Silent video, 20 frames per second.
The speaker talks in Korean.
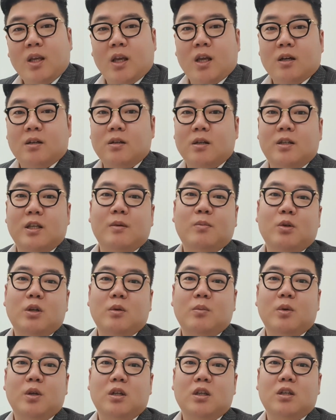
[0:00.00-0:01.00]
그러다
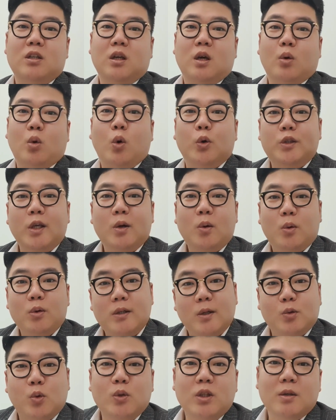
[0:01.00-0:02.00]
해버리면은 그대로
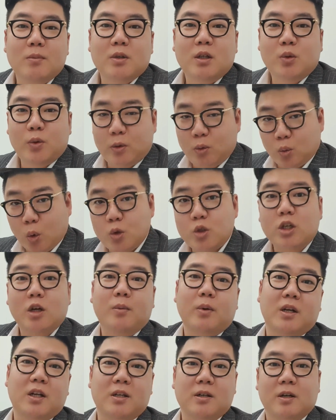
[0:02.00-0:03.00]
그냥 손님을
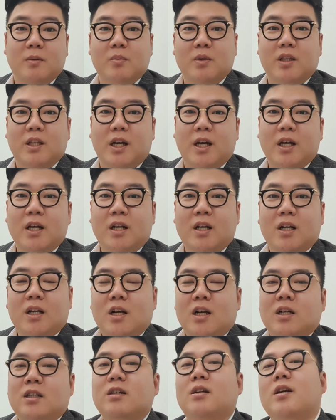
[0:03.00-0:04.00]
놓쳐버리는 겁니다.
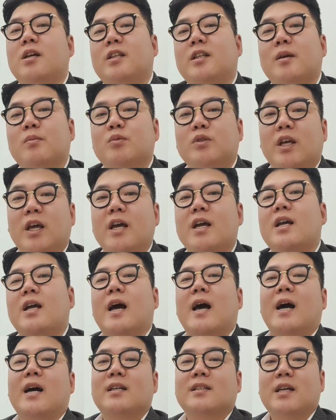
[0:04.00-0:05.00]
그렇기 때문에
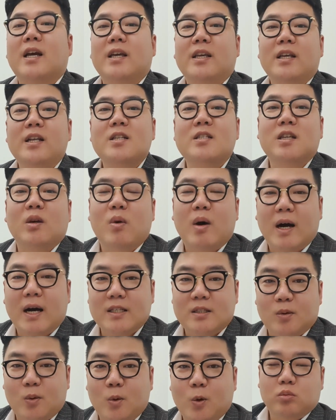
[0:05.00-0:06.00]
항상 일찍
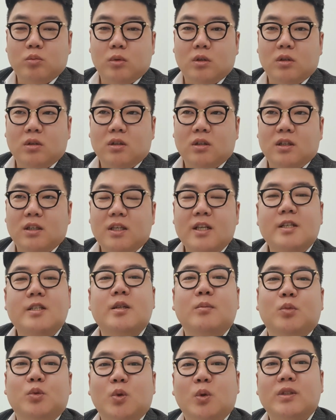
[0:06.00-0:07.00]
와가지고
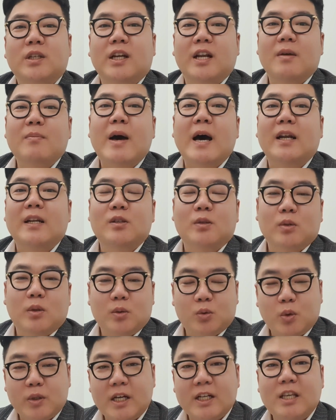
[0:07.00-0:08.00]
1층 부동산에 많은
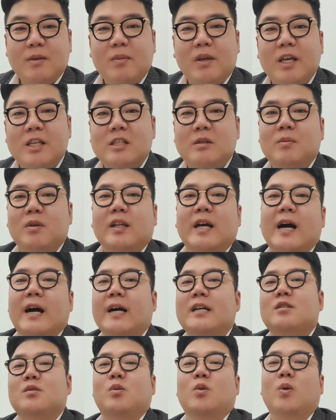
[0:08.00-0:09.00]
소장님이 계시면
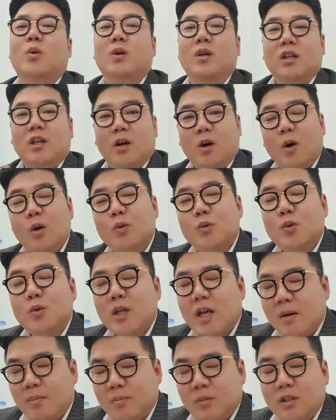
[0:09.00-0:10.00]
가가지고 얼굴도
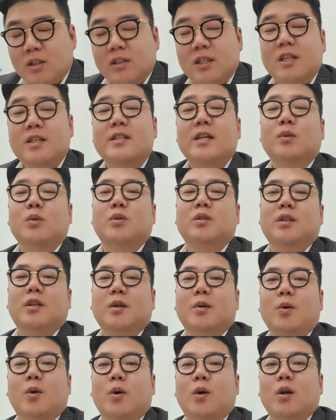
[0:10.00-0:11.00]
한번 인사도
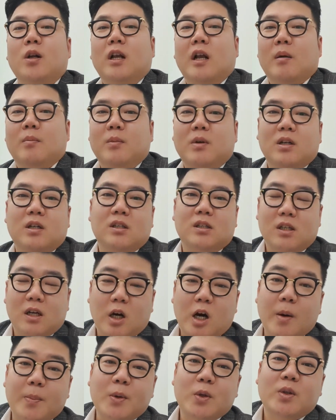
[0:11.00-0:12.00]
드리고 뭐
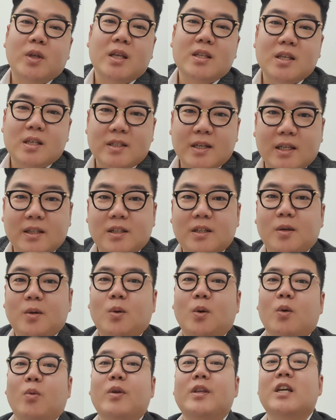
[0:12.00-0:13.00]
커피도 한잔
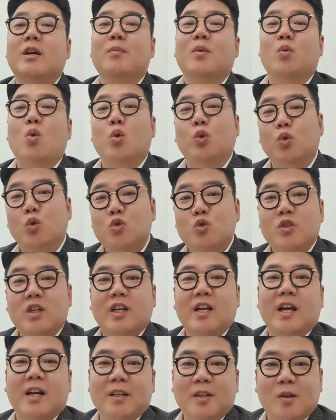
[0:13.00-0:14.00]
사드리고 왜냐하면
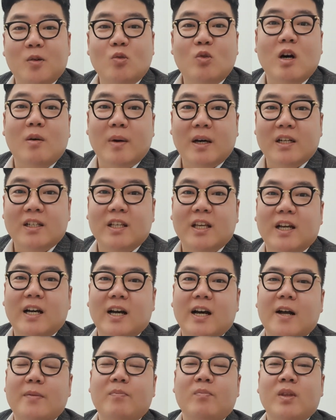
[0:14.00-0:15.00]
공동중개를 하는 경우가
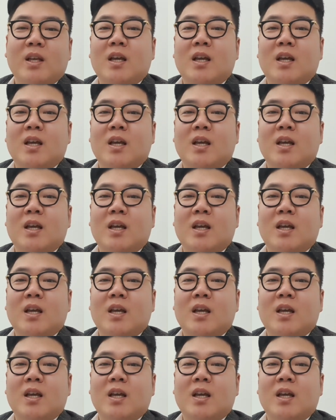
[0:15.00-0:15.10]
많으니까